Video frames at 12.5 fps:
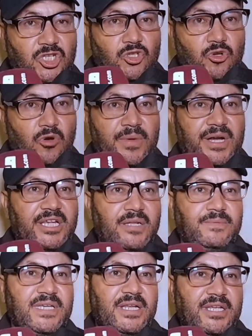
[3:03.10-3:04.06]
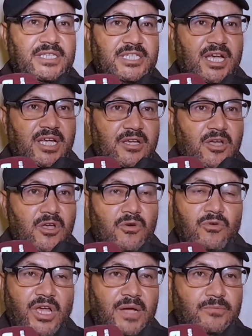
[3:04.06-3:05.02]
شدوهم راه القلب ديالي ارتاح
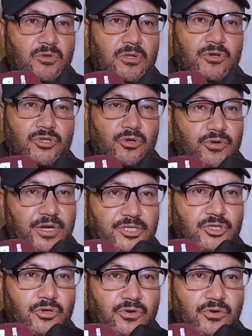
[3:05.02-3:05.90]
والحمد لله وشكرا